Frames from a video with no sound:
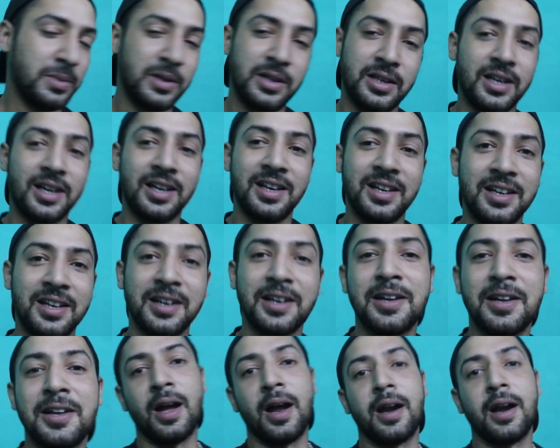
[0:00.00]
भी के लिए
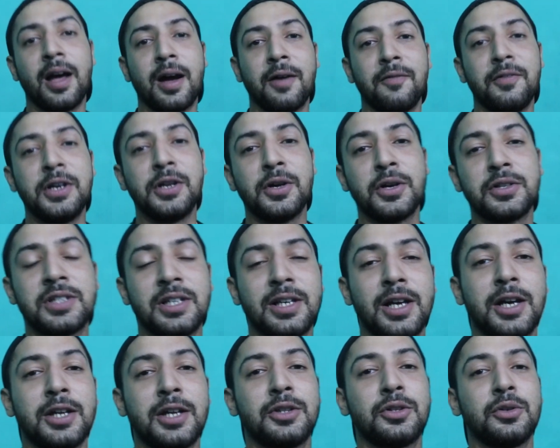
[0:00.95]
एंड हाँ वीडियो अच्छी
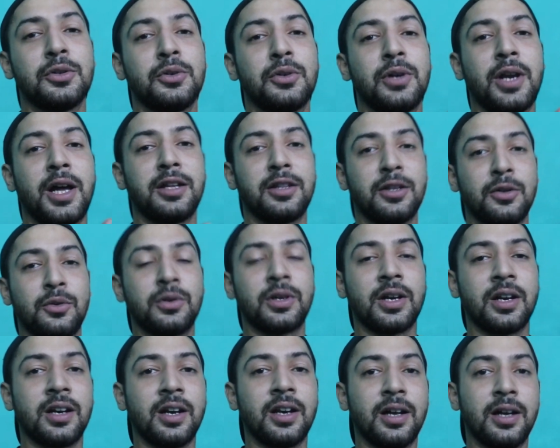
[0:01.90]
लगी तो लाइक ज़रूर
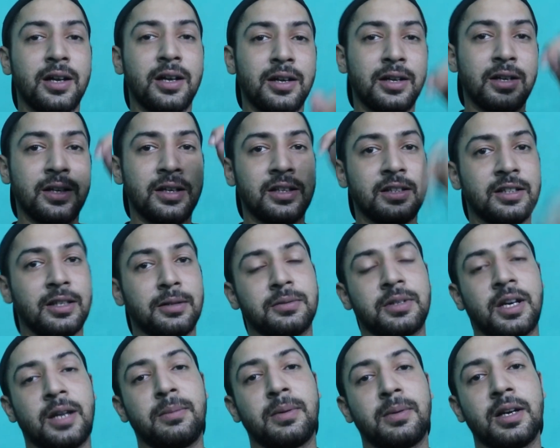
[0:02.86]
करना
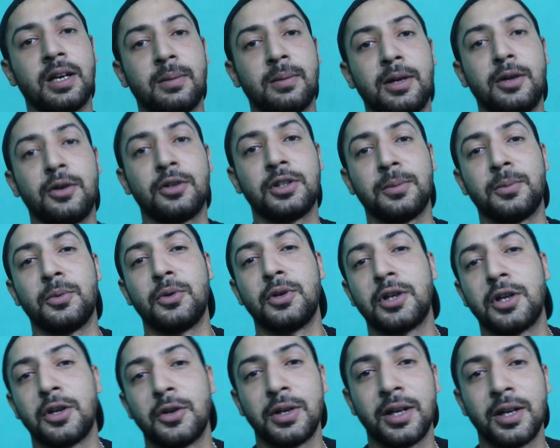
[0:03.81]
सब्सक्राइब करना भाई को
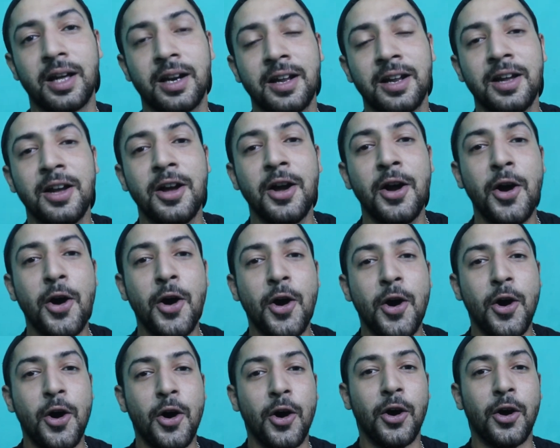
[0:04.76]
सपोर्ट करो यार
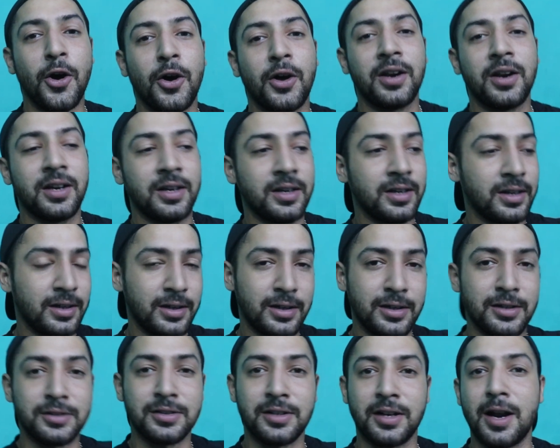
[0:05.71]
और
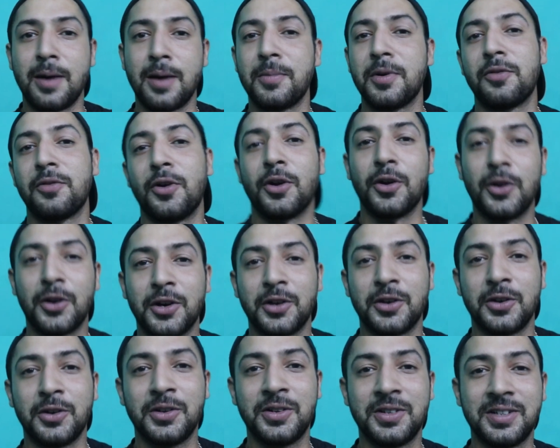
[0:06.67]
इंस्टाग्राम पे फॉलो
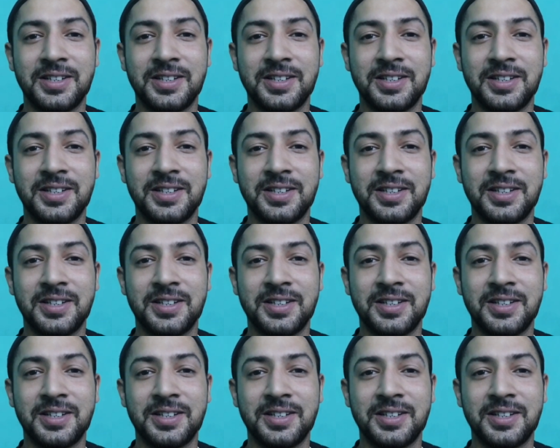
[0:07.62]
करो